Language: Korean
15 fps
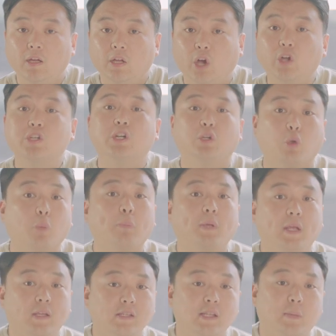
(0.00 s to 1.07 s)
현실
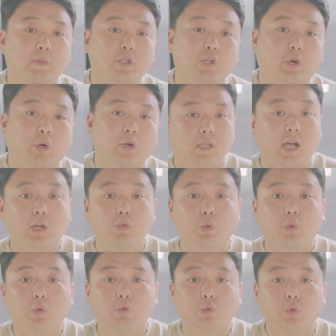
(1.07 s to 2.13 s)
도피인 셈이죠. 제가
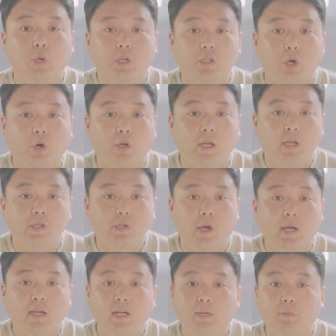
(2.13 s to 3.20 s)
종교 중독의 정의에서
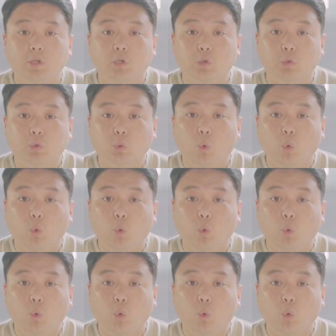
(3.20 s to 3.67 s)
하나님을